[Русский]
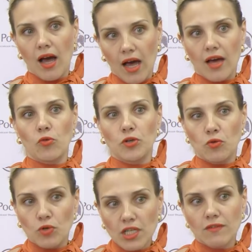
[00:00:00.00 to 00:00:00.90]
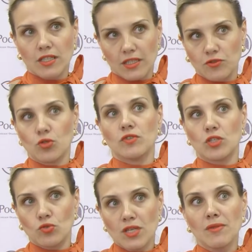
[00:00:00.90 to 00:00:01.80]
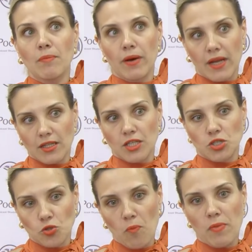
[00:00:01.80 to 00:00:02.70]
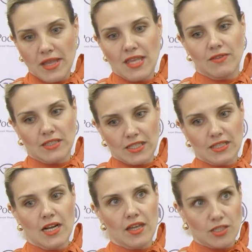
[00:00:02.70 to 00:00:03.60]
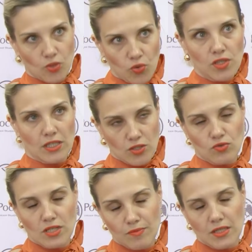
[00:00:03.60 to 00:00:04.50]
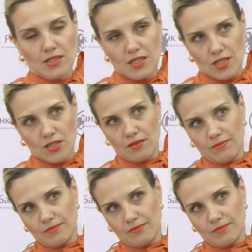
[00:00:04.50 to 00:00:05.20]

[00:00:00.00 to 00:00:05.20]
а урегулировать это все в досудебном порядке, чтобы не возрастали расходы на судебные издержки.